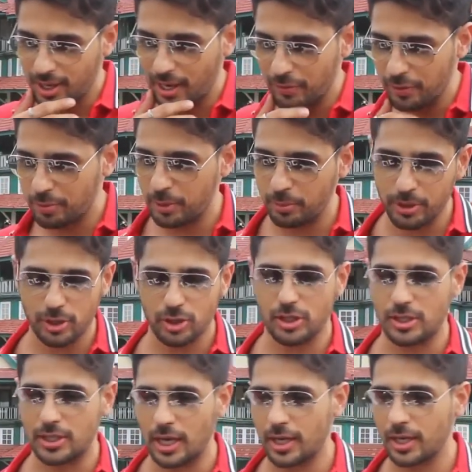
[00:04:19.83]
काफ़ी
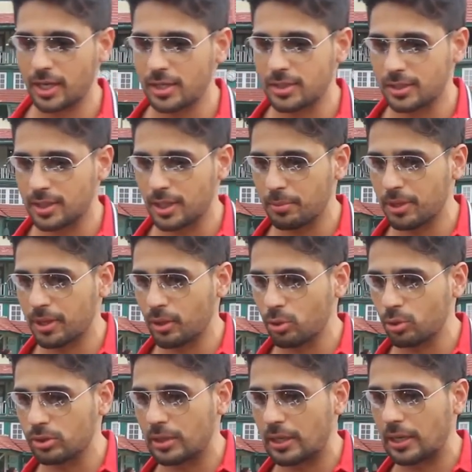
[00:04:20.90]
प्रेपरेशन जारी है जितना मैं
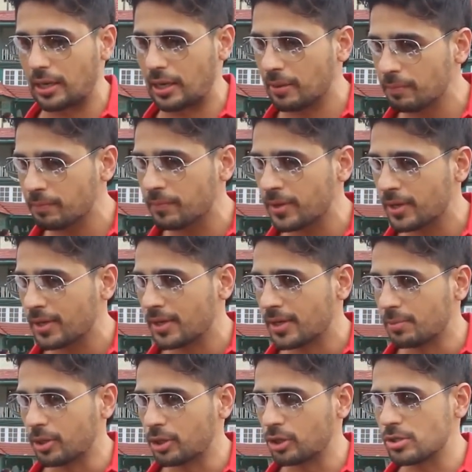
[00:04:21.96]
करूँ उतना कम
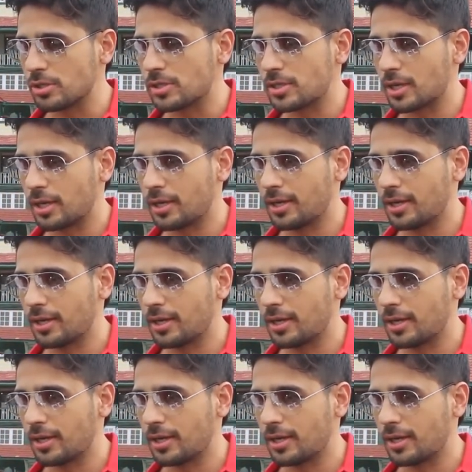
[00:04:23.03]
बिकॉज